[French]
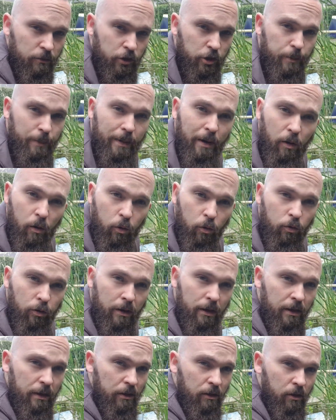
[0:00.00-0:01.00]
J'ai pas
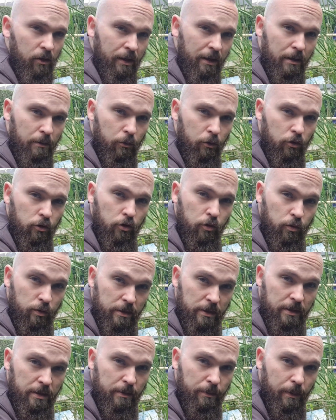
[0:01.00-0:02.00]
rencontré euh, réellement de
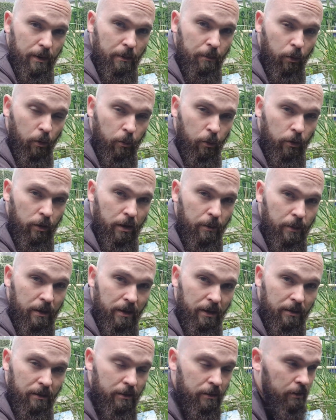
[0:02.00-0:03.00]
soucis à propos de la mer,
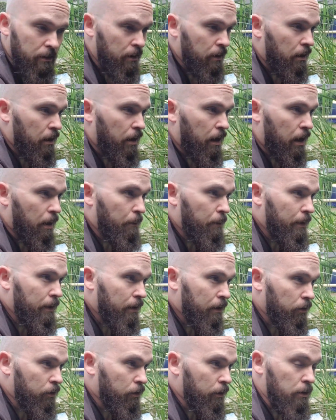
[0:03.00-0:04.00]
à
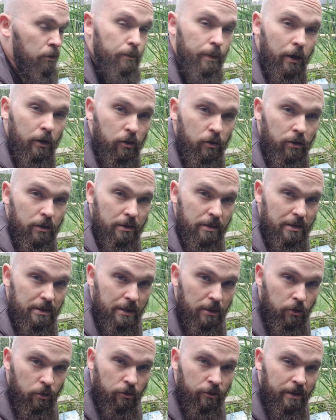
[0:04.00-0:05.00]
part euh, une période des
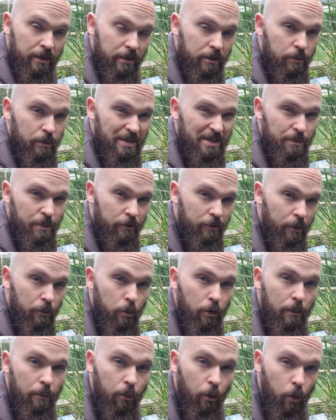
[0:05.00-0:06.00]
algues vertes, mais c'est pas
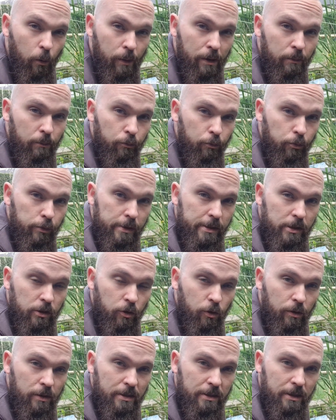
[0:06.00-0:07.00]
vraiment un problème
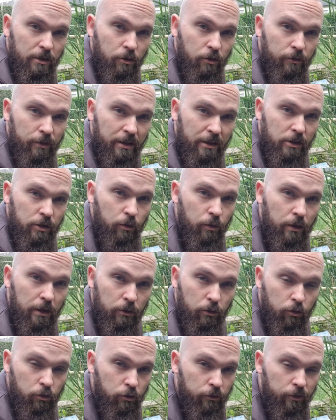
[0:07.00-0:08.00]
puisque les algues vertes sont là
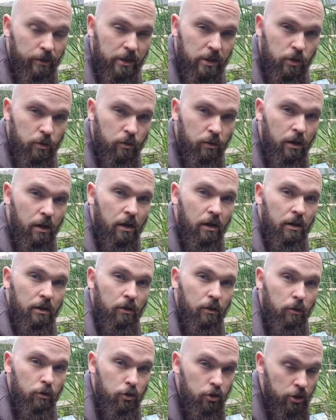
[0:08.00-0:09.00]
de toute façon
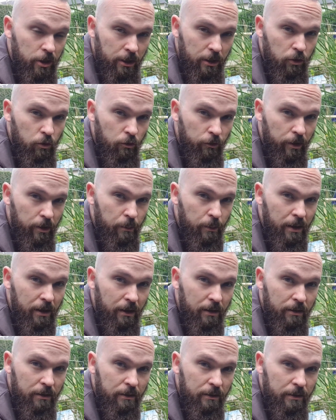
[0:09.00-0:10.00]
dans chaque nouvelle
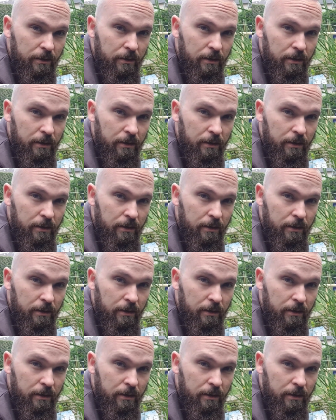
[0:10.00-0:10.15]
mare,